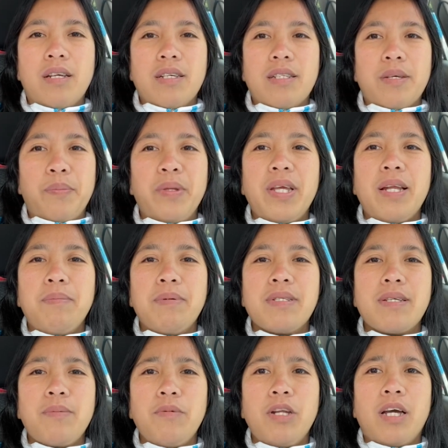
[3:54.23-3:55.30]
Sabi niya, labas
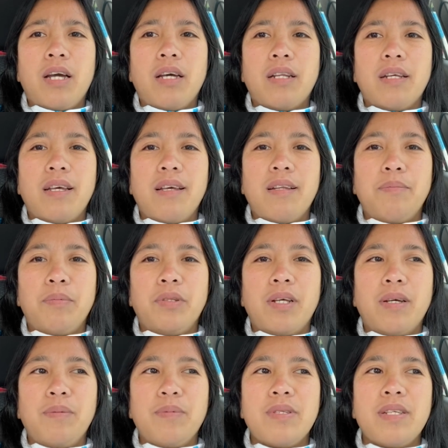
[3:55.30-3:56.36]
ka muna Karel,
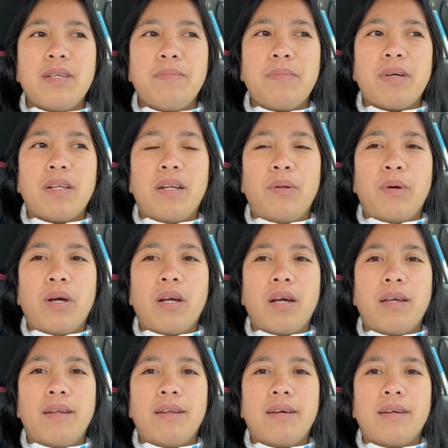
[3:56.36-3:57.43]
puntahan mo si Marilo
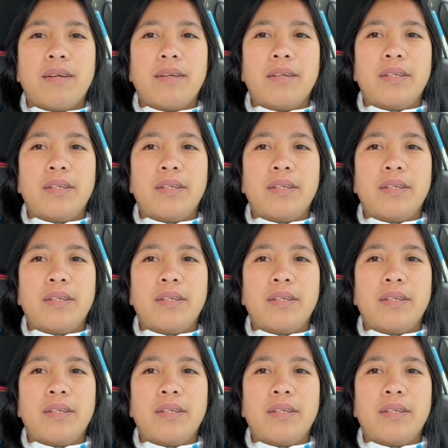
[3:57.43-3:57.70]
Akailar.